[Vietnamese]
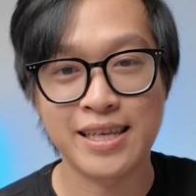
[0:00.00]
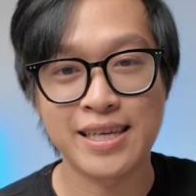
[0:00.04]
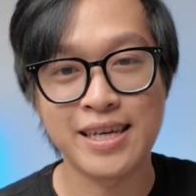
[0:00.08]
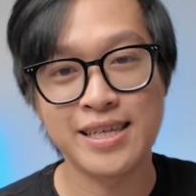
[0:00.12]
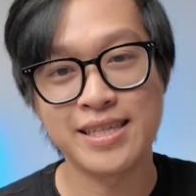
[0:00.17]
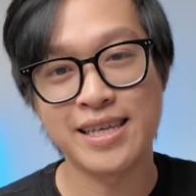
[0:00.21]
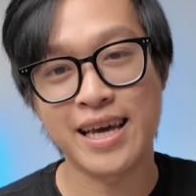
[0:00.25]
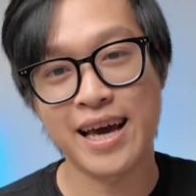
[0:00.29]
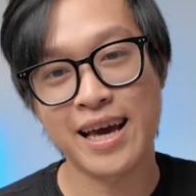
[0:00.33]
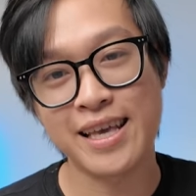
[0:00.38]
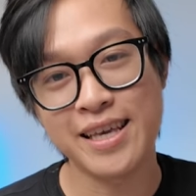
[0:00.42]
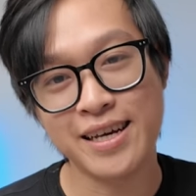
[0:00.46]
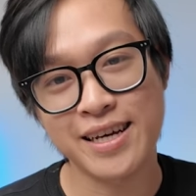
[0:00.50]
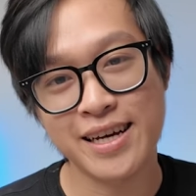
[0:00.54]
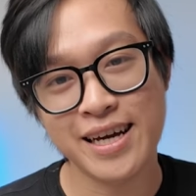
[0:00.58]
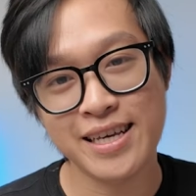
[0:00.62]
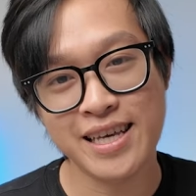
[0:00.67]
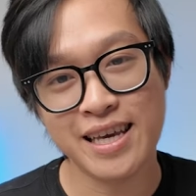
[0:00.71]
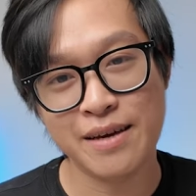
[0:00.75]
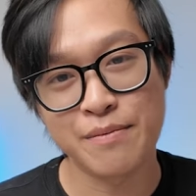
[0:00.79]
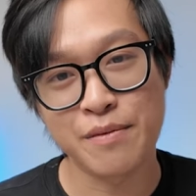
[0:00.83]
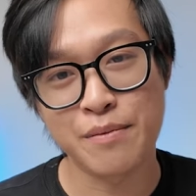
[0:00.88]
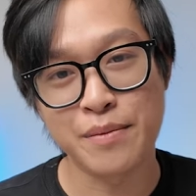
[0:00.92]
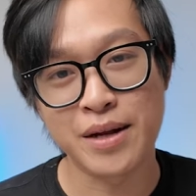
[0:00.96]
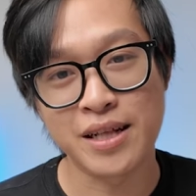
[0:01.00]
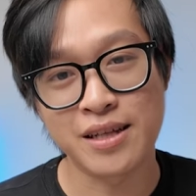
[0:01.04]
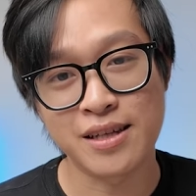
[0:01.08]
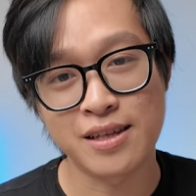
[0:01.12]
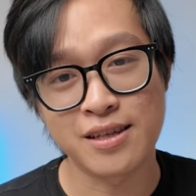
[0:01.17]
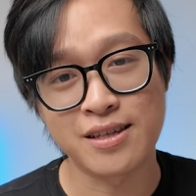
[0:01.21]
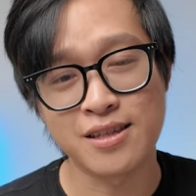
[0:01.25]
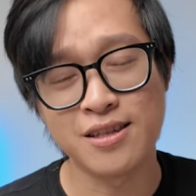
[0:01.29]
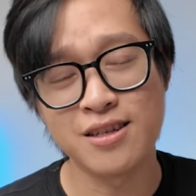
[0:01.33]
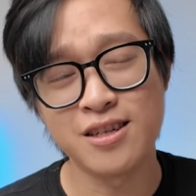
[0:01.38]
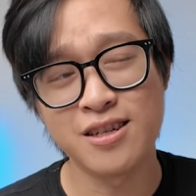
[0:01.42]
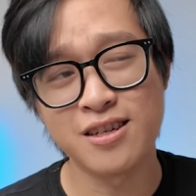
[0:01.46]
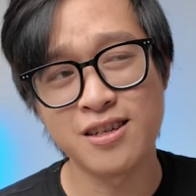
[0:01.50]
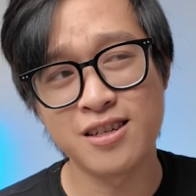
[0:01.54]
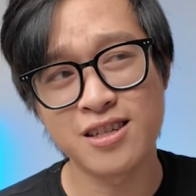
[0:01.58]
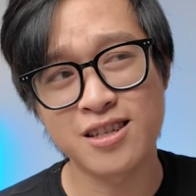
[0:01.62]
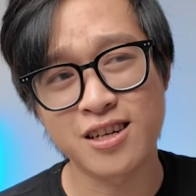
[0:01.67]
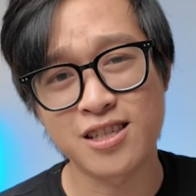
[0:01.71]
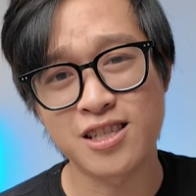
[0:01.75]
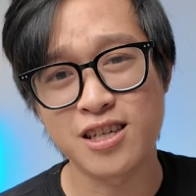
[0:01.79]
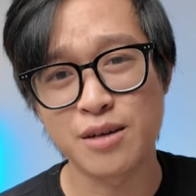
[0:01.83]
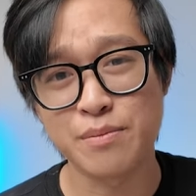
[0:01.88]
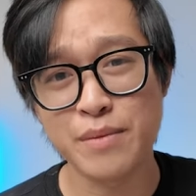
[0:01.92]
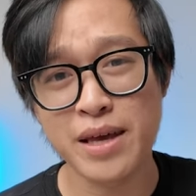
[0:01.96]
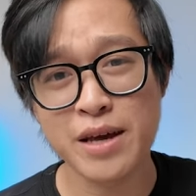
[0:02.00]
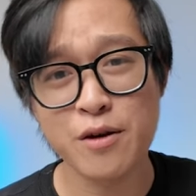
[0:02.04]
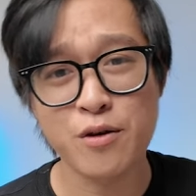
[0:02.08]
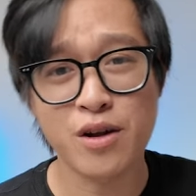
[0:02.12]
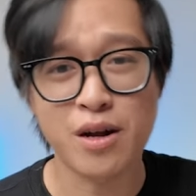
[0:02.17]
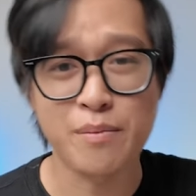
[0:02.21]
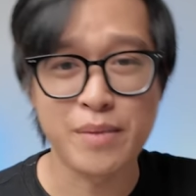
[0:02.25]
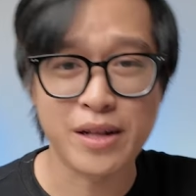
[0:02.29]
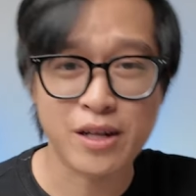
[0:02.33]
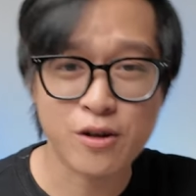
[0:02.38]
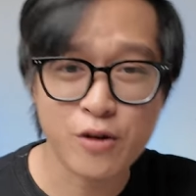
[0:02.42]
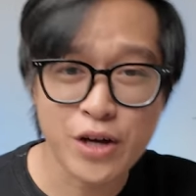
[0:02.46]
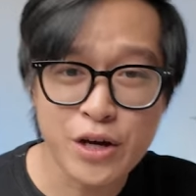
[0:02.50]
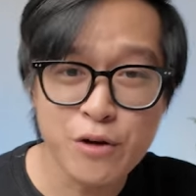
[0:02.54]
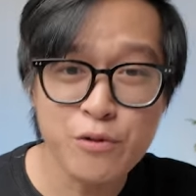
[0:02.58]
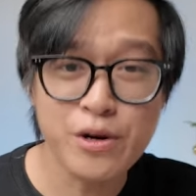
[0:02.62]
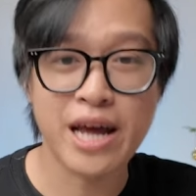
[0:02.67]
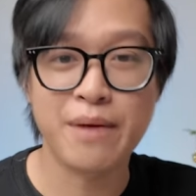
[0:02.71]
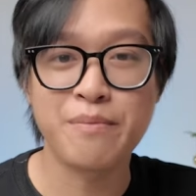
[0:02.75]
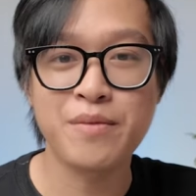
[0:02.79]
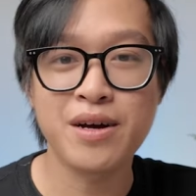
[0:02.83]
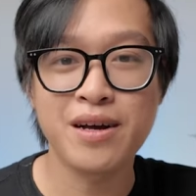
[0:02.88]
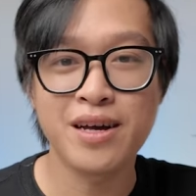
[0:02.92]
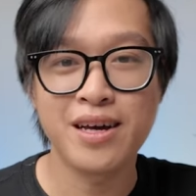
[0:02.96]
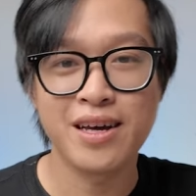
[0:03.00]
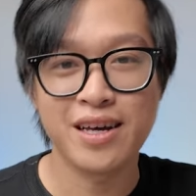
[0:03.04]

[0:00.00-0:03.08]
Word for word: chia sẻ những cái gì mà mình chưa thực sự biết hoặc là mình có yếu điểm